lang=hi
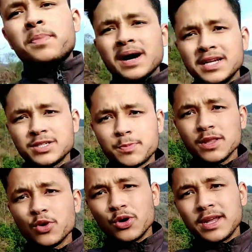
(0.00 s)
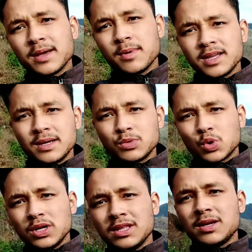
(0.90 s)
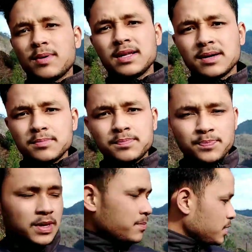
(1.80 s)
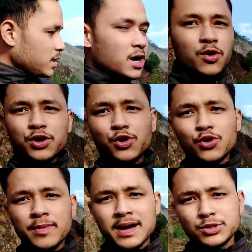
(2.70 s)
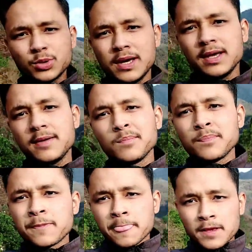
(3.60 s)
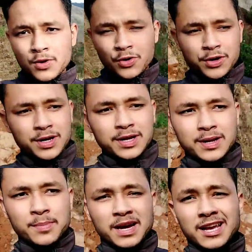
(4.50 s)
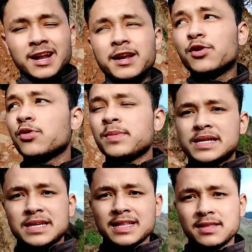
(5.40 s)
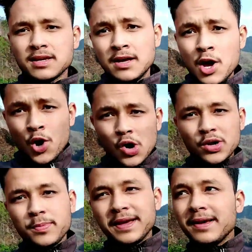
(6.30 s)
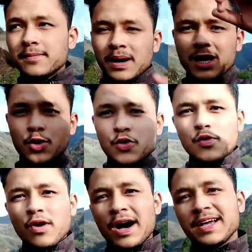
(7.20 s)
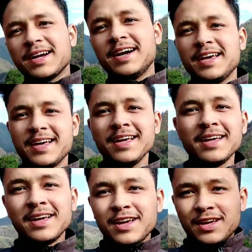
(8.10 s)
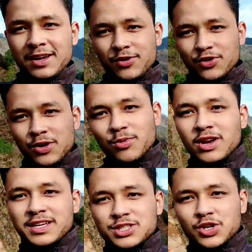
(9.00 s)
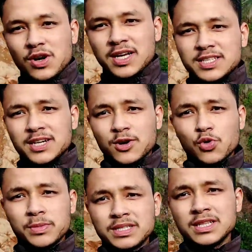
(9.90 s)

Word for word: हूँ बारिश बंद होने के बाद हम थोड़ी देर बाद हम अपने गांव के रोड में आ चुके हैं और मैं अकेला नहीं हूँ मेरे साथ और भी है भाई लोग वो आगे खड़े हैं उन्होंने बोला कि चलो आज घूमने